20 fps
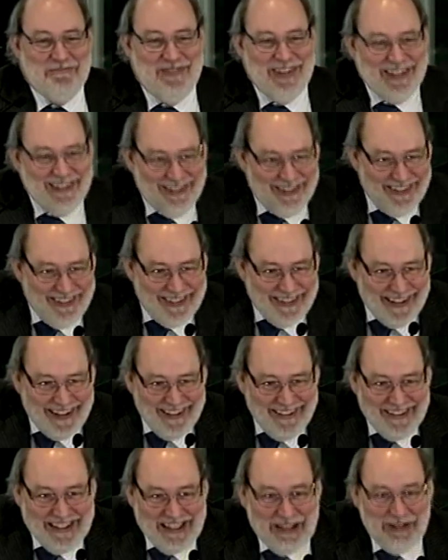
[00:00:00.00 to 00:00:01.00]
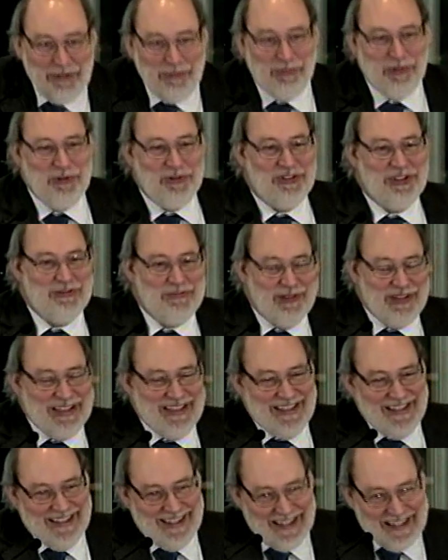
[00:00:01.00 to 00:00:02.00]
pero de adré lo puse
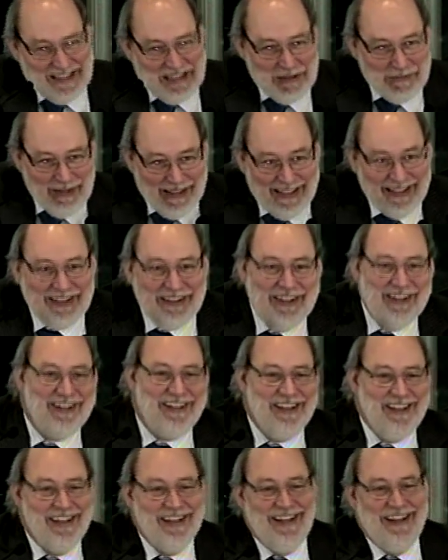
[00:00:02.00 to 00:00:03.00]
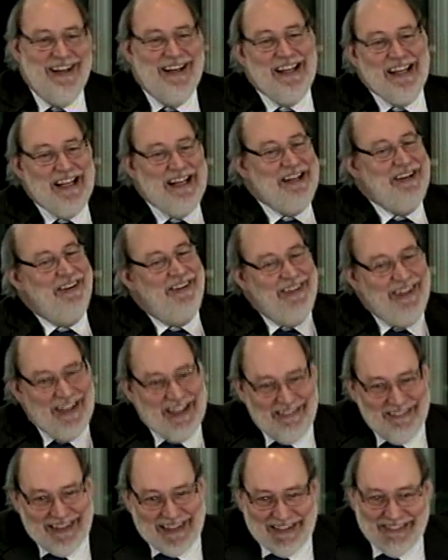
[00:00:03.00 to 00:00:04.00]
porque esta parte ingenieril o de
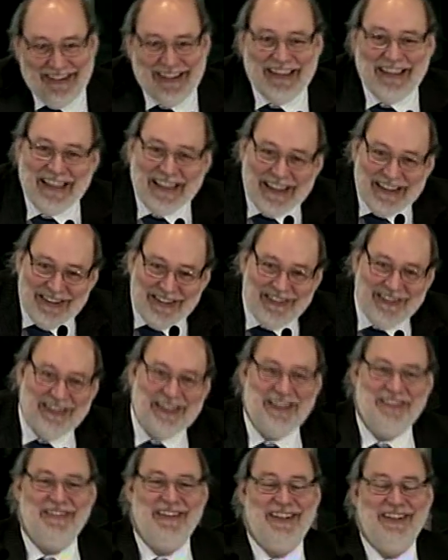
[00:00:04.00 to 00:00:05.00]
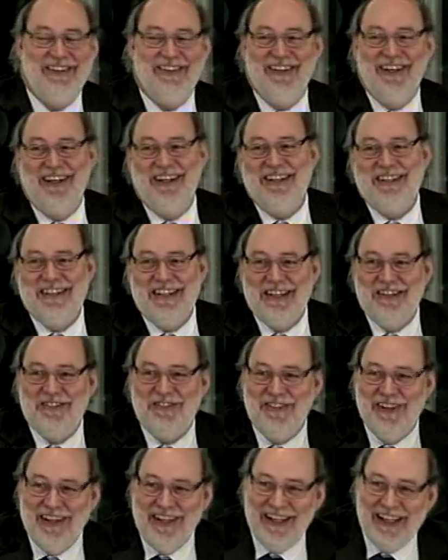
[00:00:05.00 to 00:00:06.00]
la matemática de los sistemas electorales
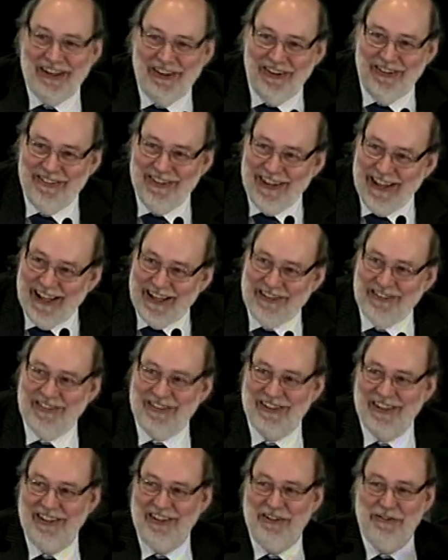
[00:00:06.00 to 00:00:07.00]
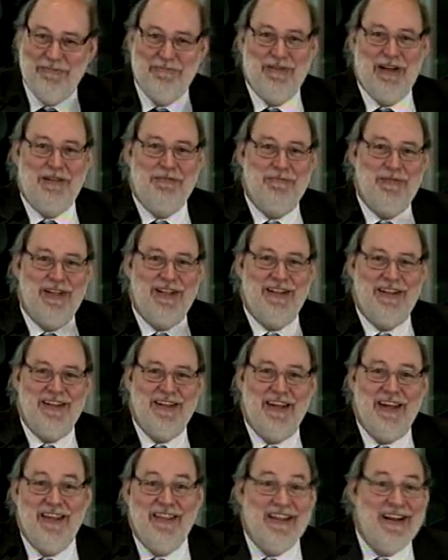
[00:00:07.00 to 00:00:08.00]
suele olvidarse y
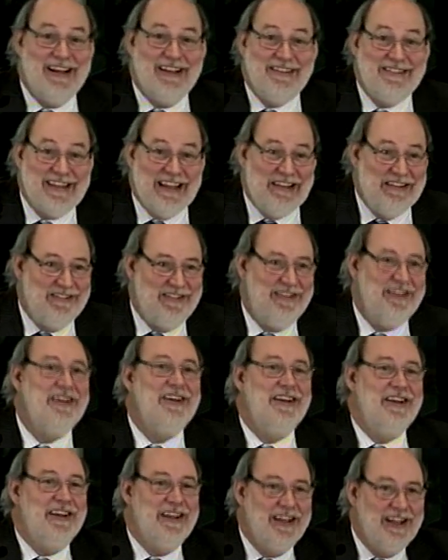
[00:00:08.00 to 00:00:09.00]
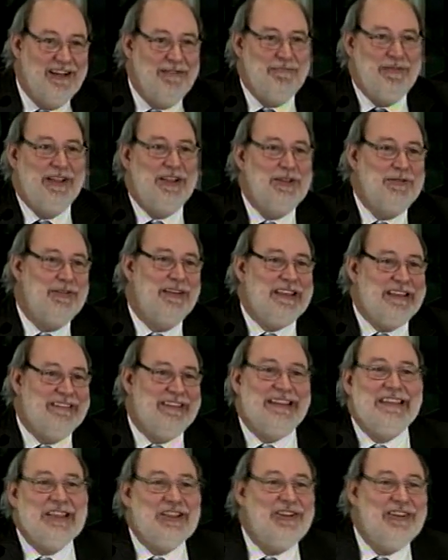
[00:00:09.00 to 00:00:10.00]
normalmente es de la esencia, es el método
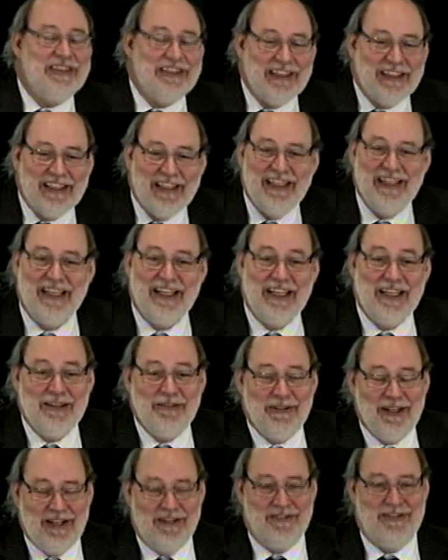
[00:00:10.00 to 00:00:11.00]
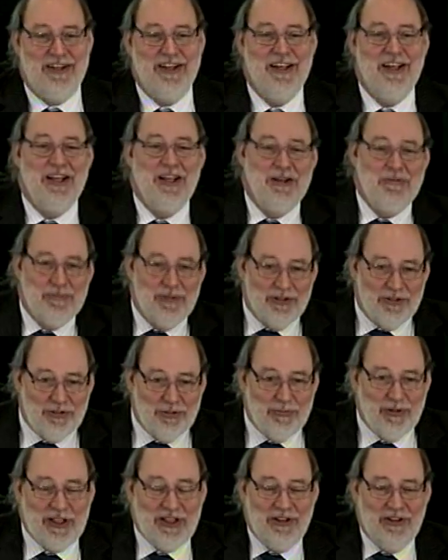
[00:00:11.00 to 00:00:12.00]
matemático el que genera la diferencia. Por
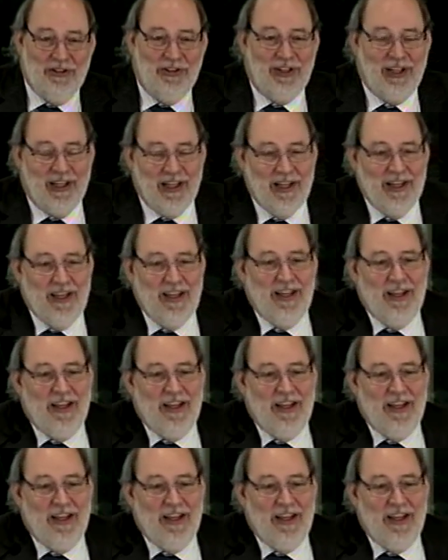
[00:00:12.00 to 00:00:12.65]
supuesto que